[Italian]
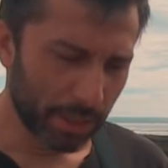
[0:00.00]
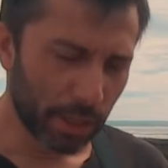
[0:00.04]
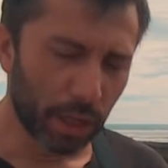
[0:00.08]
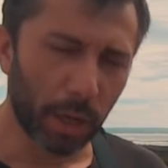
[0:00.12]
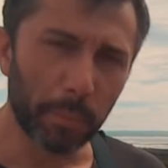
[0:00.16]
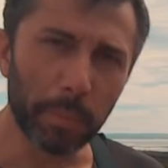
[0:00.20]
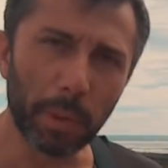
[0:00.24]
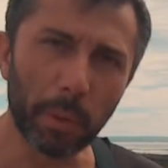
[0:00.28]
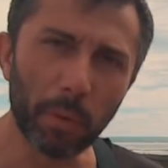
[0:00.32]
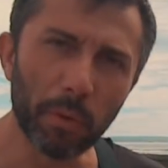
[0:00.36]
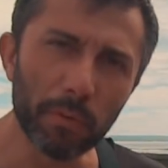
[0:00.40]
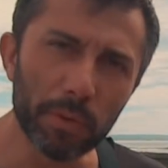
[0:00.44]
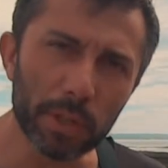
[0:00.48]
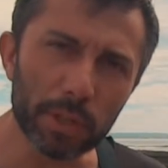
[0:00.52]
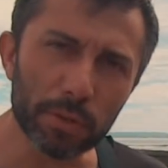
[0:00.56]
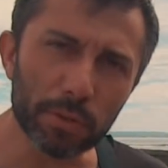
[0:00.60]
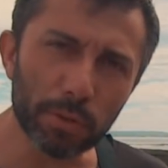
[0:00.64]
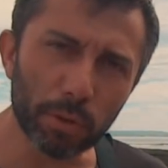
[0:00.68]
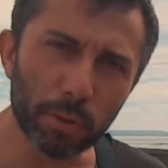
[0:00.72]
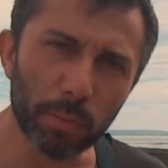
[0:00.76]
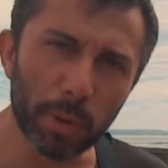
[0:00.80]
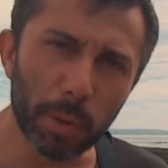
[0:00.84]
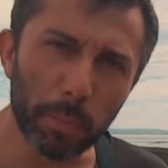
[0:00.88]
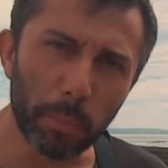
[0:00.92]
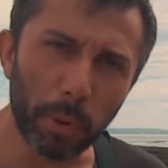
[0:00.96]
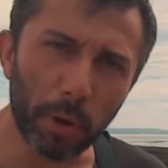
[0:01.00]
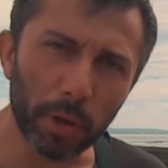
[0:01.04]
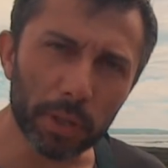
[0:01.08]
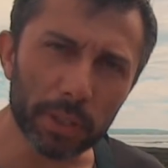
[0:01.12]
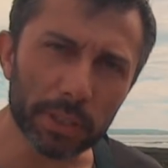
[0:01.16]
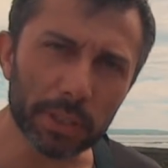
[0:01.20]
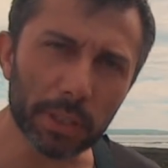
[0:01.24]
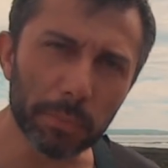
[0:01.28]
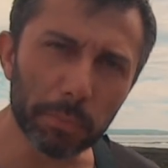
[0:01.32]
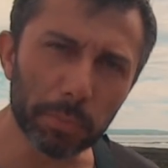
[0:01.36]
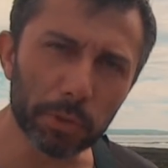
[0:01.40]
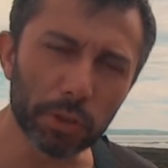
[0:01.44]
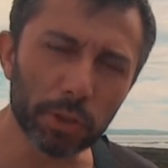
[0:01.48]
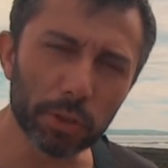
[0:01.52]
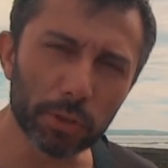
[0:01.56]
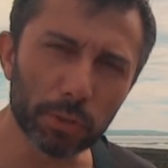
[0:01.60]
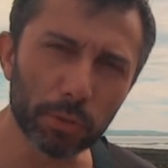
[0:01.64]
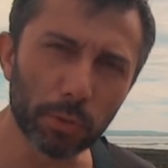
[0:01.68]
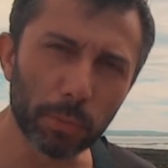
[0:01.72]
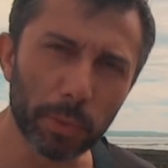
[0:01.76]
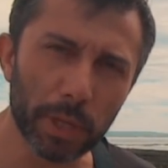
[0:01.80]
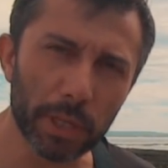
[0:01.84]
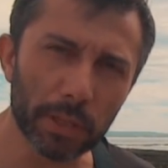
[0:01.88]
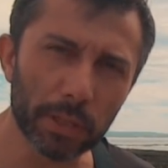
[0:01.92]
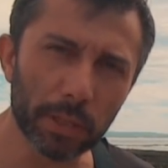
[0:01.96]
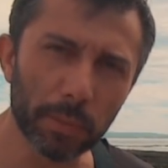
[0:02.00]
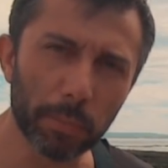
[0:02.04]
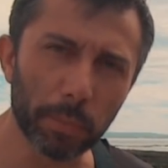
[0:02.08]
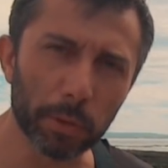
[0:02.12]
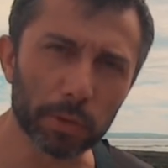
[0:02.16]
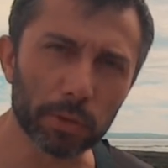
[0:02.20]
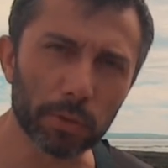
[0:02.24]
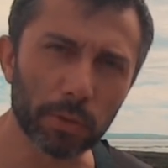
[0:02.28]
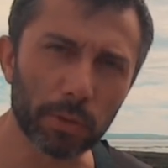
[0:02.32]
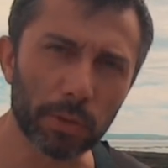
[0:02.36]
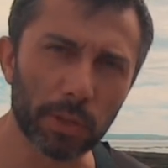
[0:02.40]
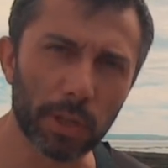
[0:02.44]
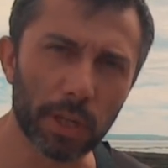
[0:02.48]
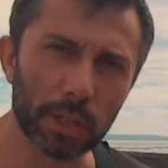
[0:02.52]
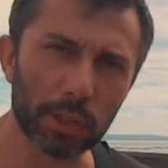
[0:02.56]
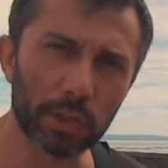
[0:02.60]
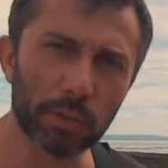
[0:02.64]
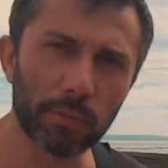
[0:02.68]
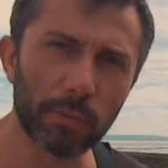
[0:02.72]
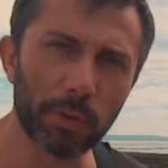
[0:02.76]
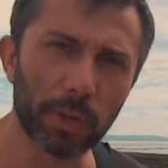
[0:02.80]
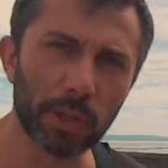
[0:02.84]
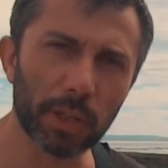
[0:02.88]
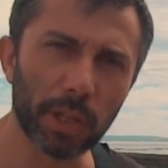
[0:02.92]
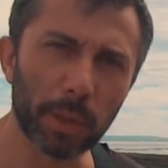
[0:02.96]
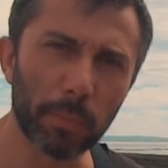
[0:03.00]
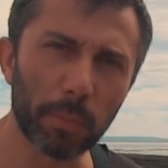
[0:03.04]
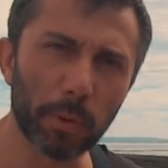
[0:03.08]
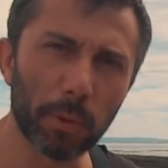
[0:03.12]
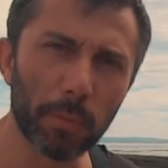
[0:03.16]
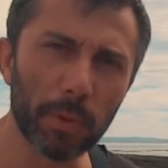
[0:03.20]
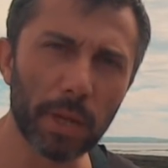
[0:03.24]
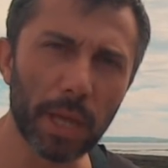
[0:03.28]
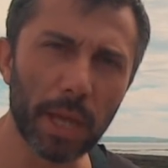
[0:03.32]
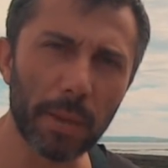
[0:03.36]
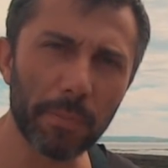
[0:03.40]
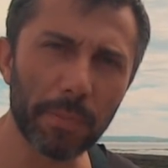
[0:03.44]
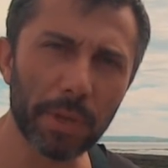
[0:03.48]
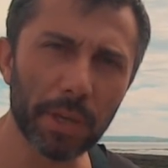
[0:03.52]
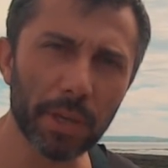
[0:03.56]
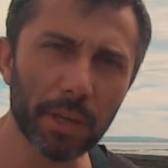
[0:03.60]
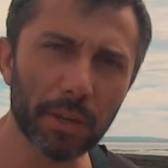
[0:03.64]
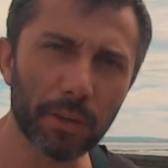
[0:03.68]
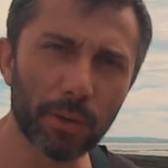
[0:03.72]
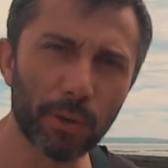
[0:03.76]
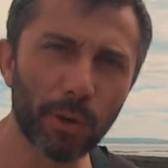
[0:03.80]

Abbiamo visto come pochi semplici strumenti possono tirarci fuori dai problemi,